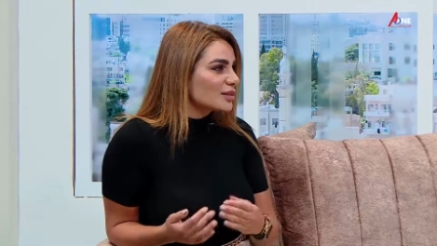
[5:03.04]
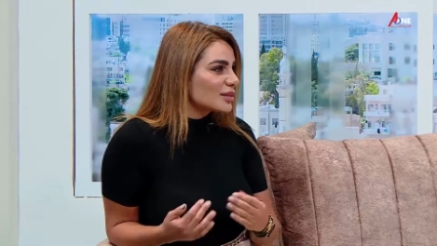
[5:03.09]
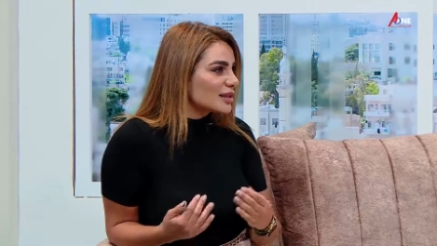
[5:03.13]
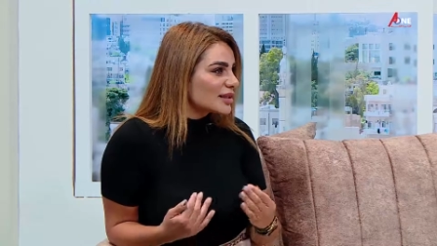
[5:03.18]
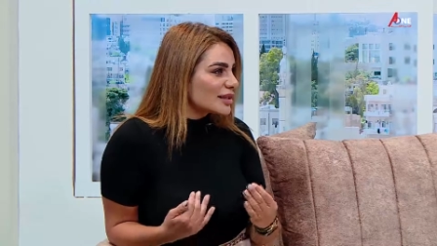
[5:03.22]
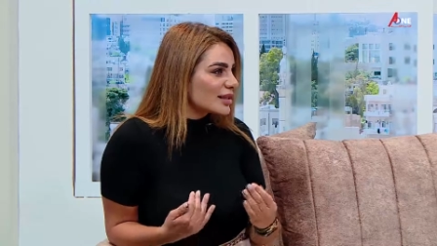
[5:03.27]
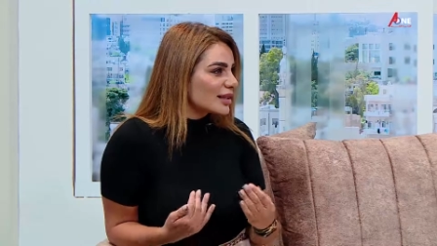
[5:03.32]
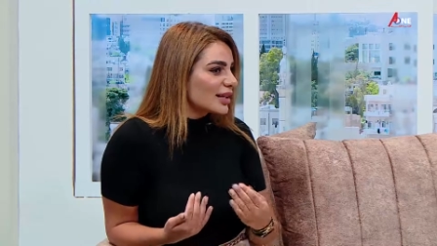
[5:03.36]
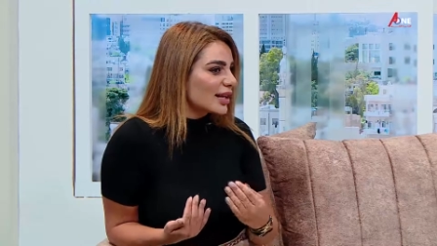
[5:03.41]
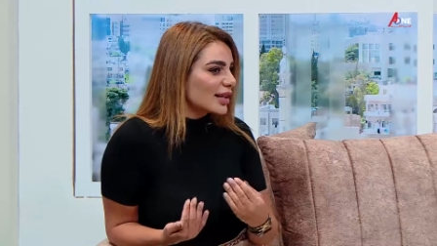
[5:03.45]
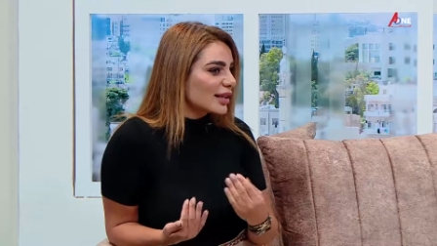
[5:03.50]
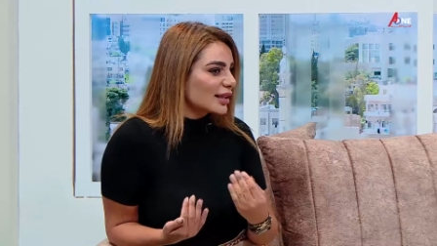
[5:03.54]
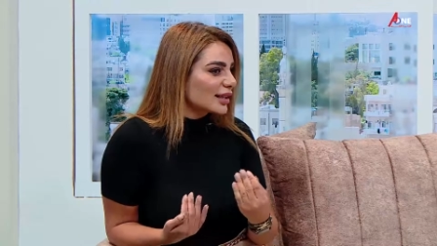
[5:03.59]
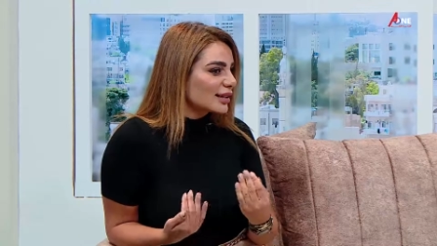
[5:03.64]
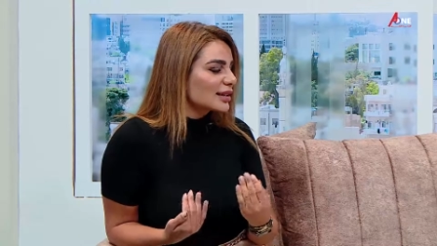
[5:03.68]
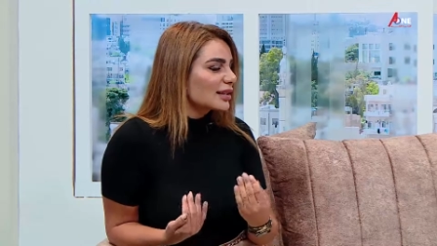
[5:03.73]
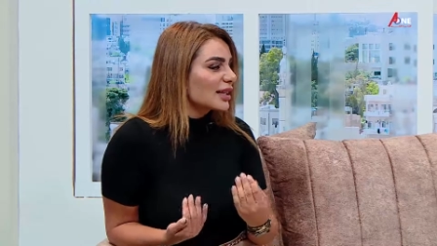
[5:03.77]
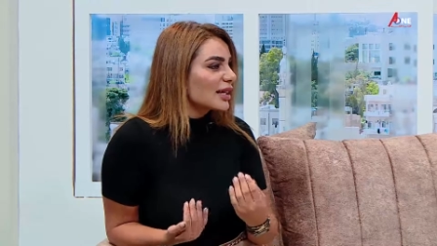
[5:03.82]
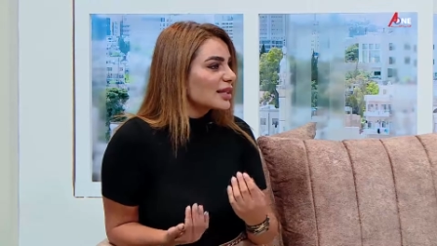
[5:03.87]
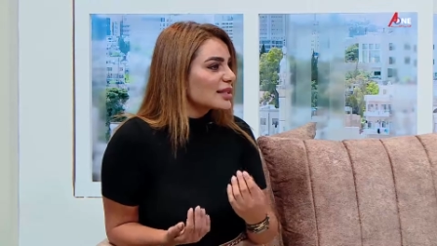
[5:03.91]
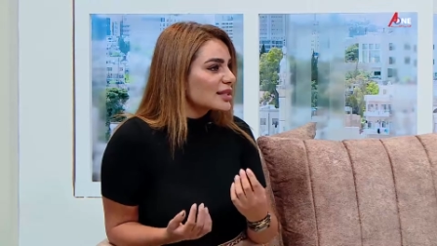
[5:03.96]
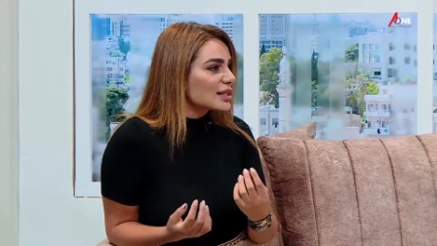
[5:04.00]
بصير هيك بالزبط.
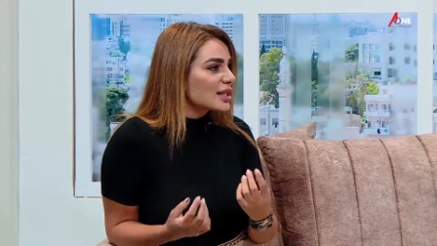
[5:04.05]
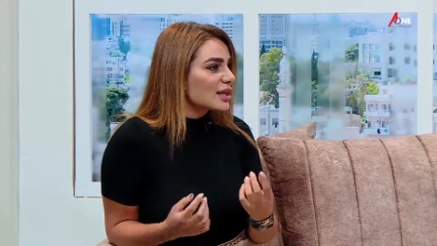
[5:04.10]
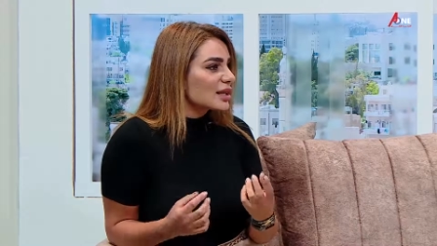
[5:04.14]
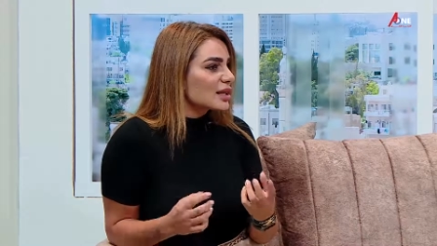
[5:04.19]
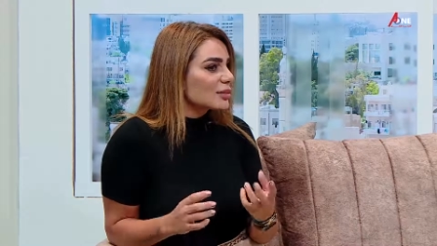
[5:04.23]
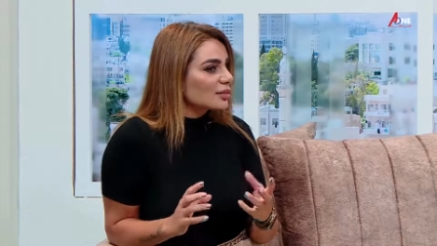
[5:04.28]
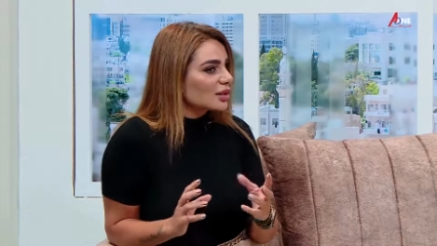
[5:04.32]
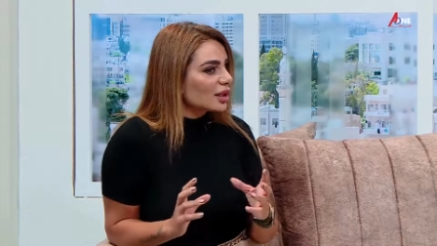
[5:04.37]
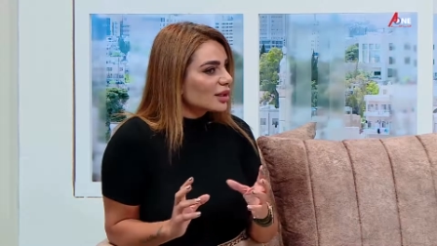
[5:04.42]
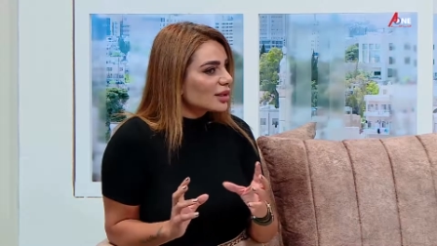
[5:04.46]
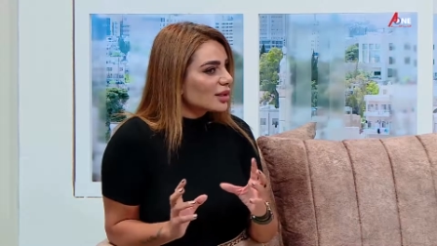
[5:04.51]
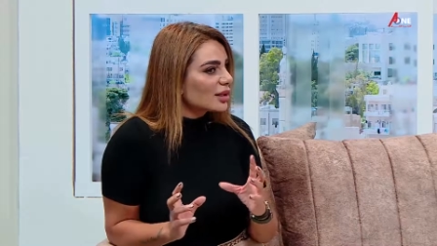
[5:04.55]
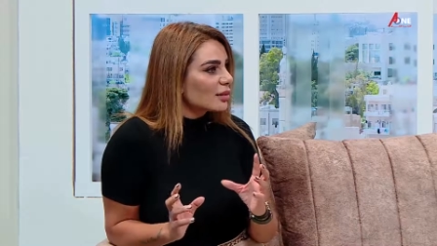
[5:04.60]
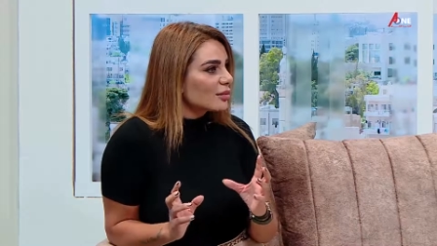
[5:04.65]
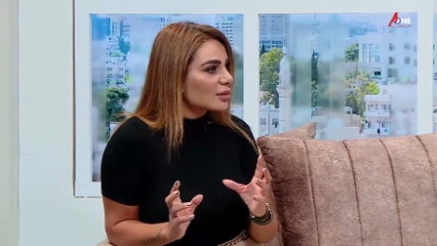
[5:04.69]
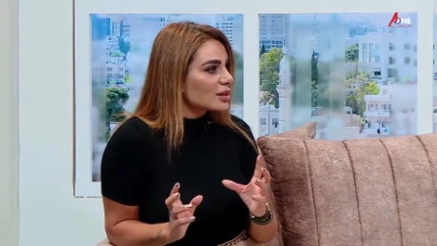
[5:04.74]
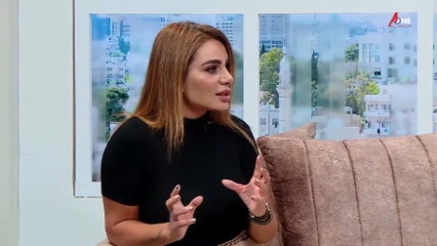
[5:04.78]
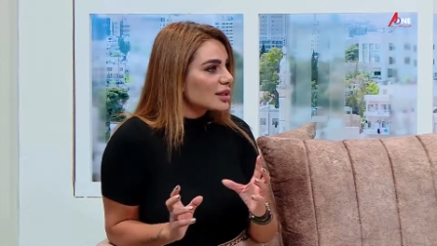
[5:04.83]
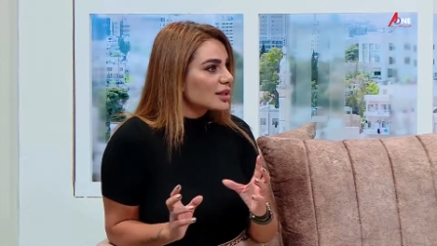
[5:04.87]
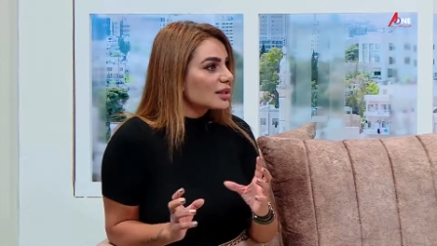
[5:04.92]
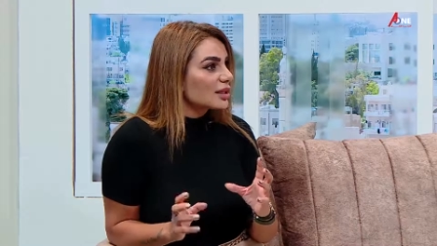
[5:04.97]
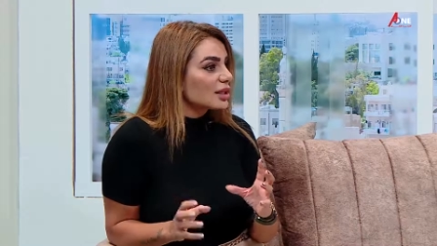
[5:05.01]
بتتاثري بتتأثري بطريقة
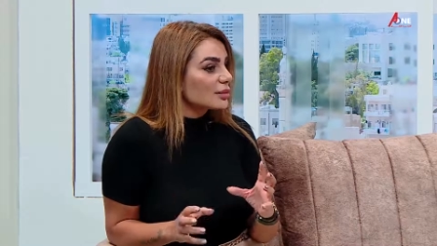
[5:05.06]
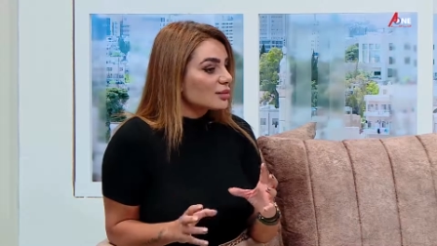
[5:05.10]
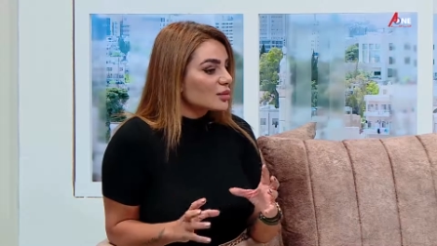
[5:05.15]
بسيطة